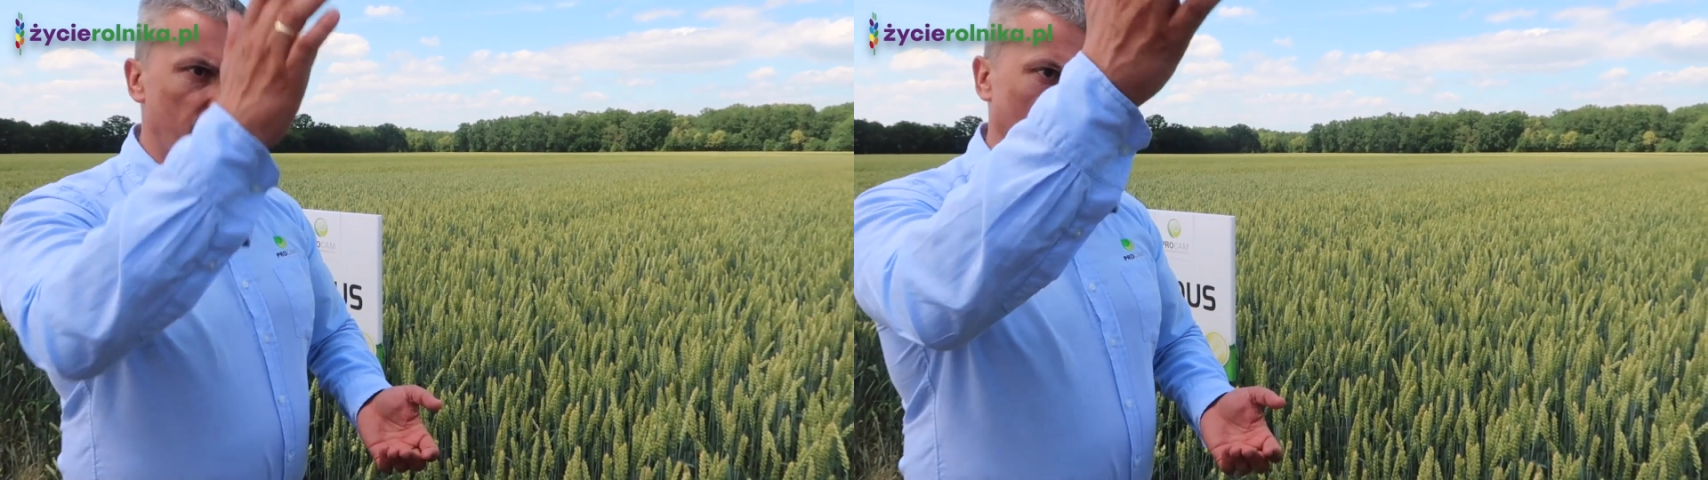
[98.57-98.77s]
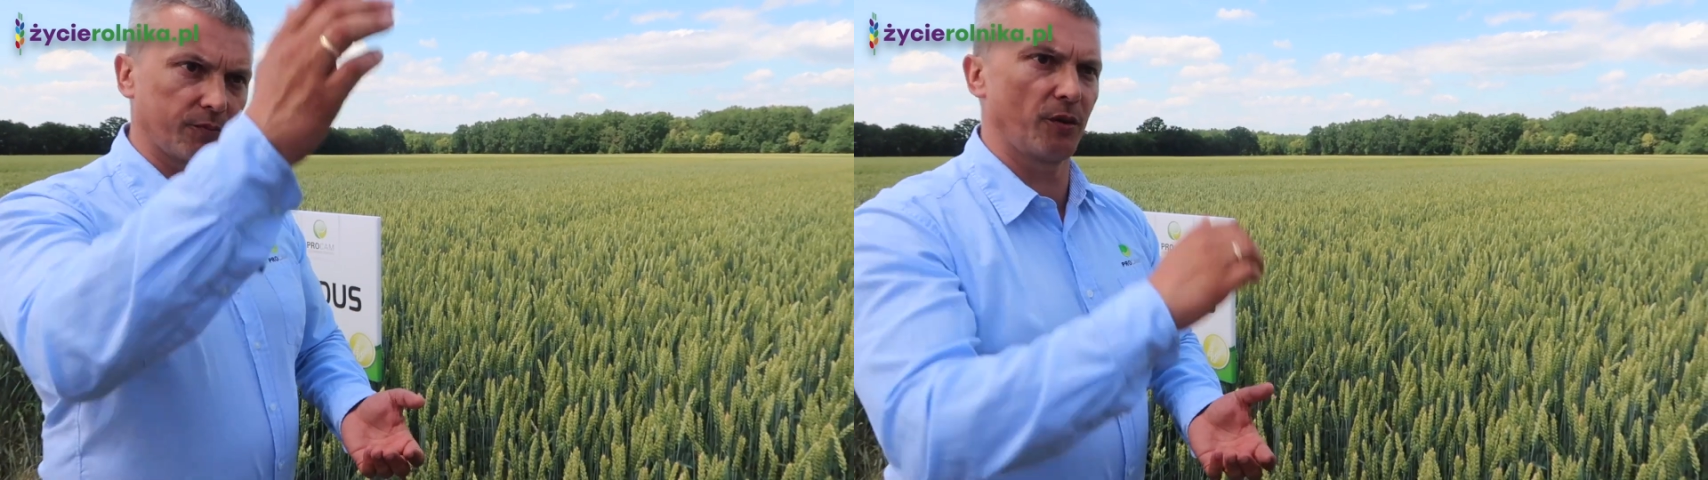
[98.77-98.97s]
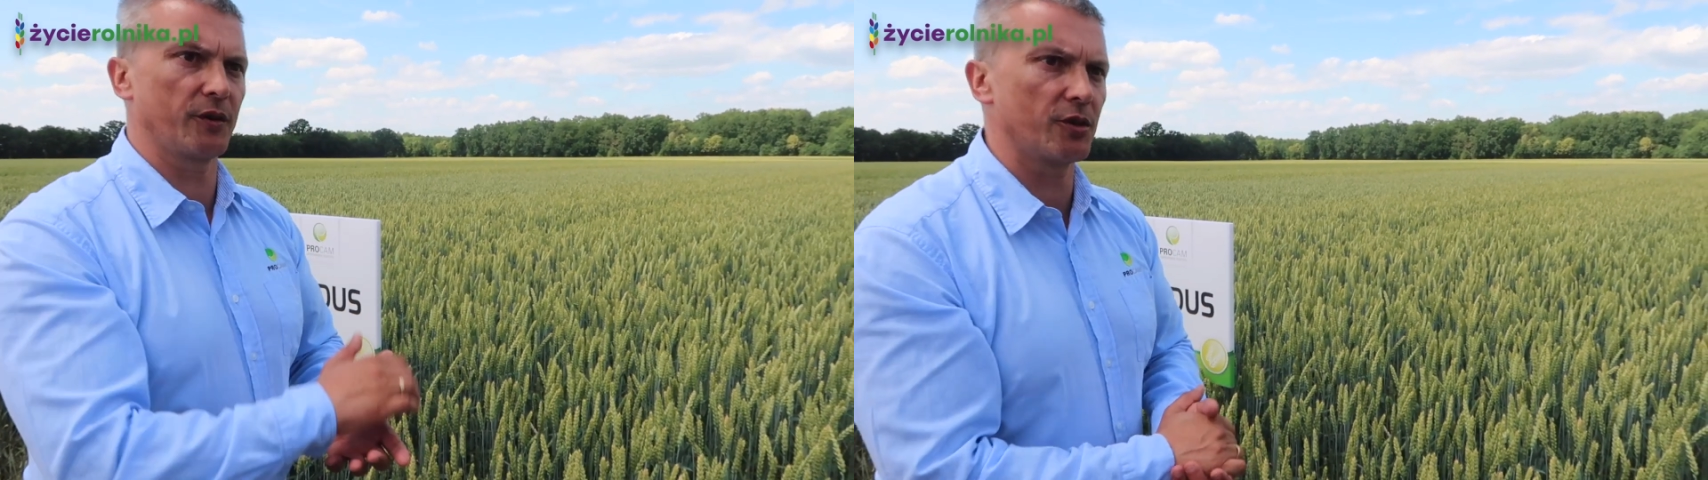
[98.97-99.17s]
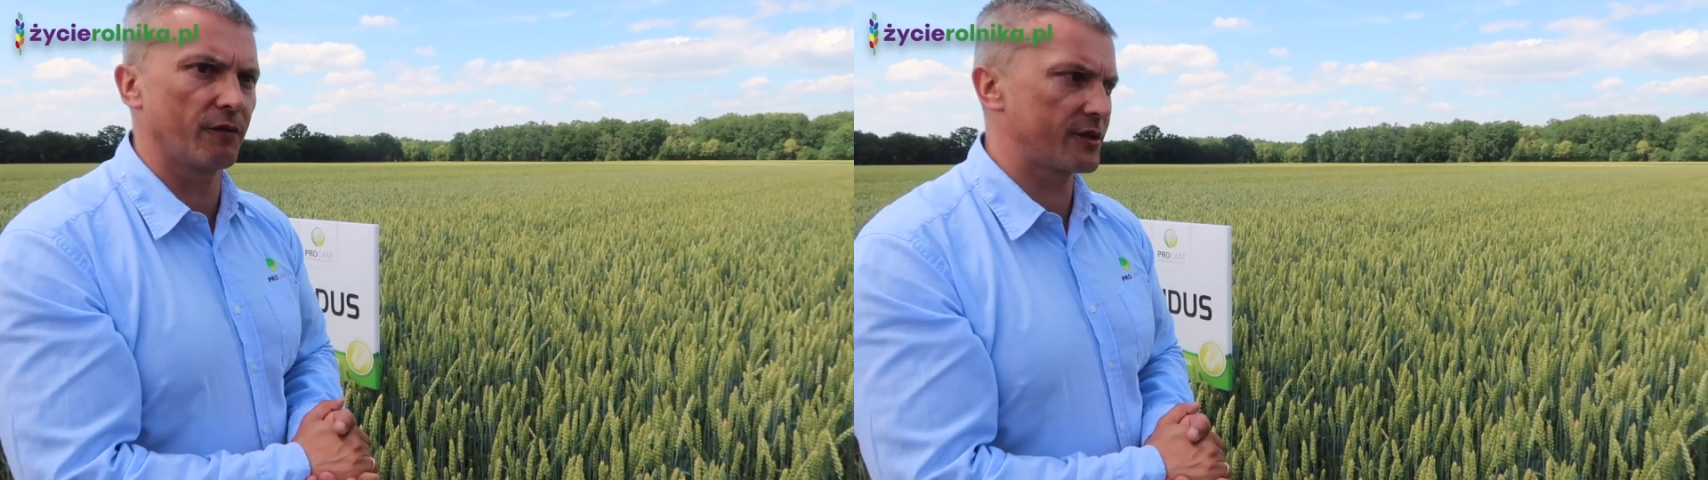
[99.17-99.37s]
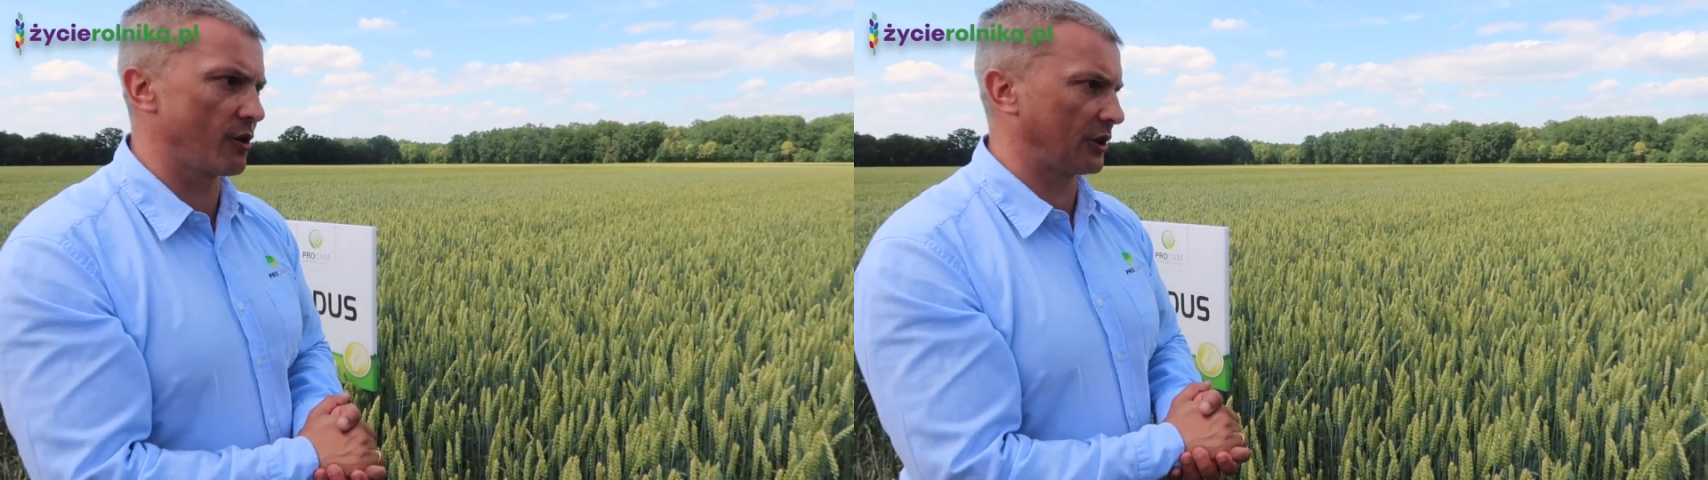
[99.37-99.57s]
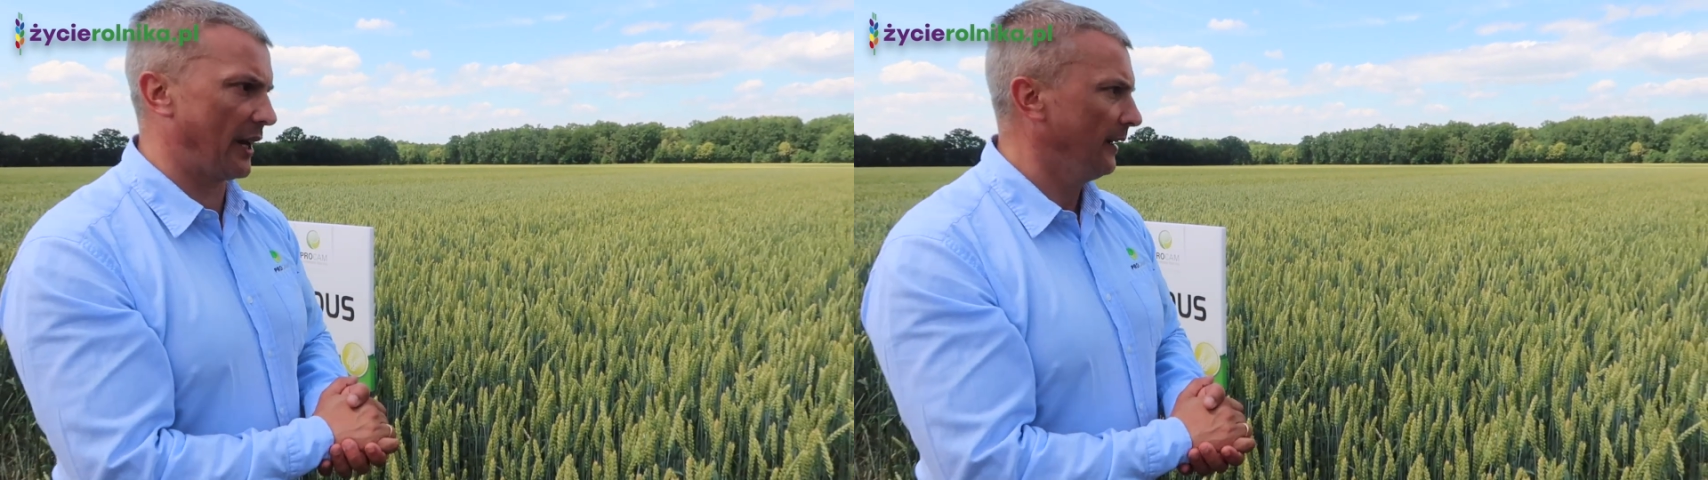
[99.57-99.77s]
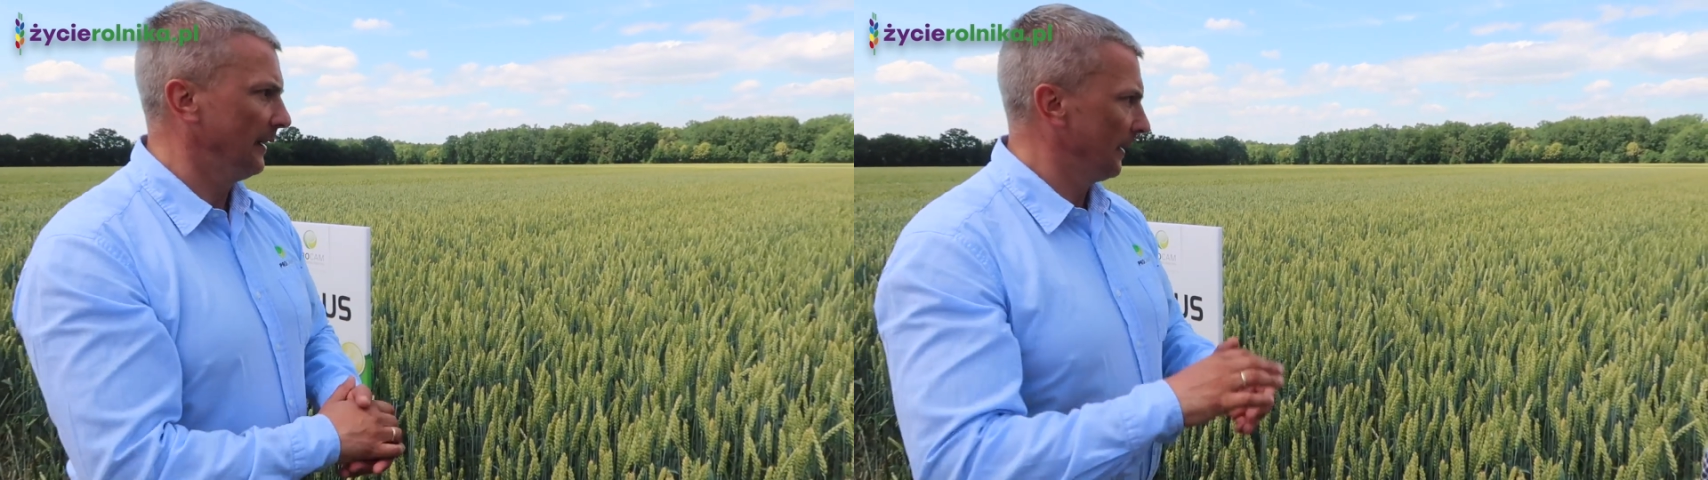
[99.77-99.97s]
było odpowiednio wysokie,